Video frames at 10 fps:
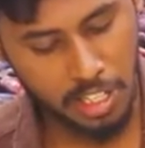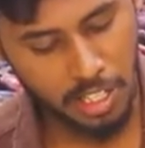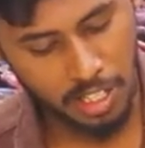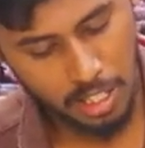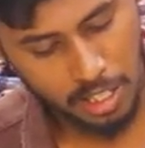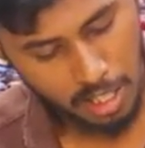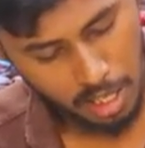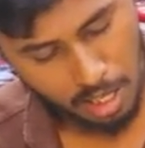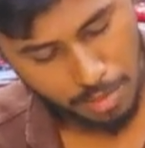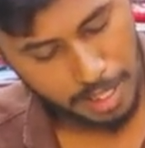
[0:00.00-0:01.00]
இது
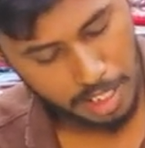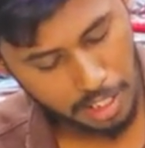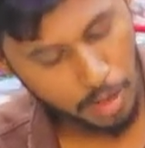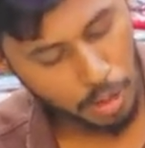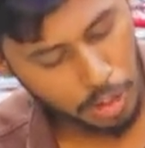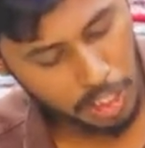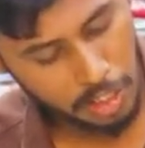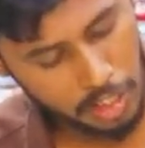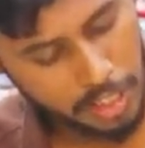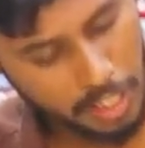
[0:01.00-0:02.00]
பார்த்தீங்கன்னா உங்களுக்கு
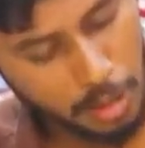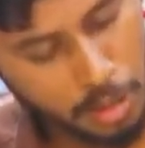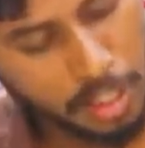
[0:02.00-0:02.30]
தெரியும் டிசைன்ஸும்